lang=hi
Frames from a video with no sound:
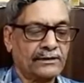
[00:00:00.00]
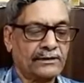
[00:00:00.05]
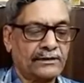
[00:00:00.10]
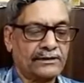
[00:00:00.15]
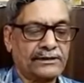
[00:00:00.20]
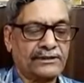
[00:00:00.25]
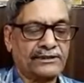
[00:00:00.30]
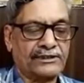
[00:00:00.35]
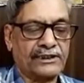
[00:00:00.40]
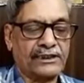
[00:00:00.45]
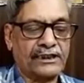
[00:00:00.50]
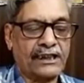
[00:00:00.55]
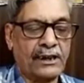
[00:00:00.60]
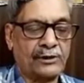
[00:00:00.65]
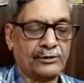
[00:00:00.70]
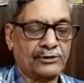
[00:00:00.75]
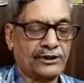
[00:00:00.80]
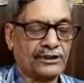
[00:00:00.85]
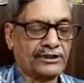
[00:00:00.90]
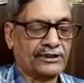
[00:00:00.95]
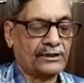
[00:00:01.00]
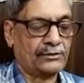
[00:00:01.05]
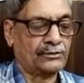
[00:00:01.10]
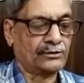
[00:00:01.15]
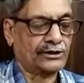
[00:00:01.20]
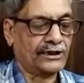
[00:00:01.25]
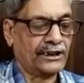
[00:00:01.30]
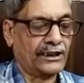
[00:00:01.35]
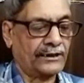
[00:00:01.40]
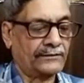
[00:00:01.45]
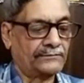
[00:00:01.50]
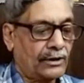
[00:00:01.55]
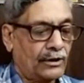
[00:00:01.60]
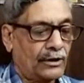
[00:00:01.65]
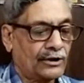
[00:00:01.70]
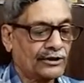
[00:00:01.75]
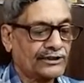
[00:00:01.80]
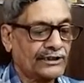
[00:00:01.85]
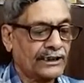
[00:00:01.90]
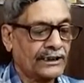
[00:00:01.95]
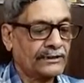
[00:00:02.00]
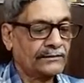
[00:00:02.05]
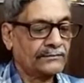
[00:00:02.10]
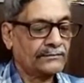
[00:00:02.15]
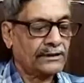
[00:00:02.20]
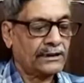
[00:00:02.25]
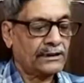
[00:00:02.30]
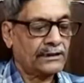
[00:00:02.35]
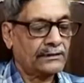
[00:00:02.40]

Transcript: इसकी आवश्यकता होती है औसतन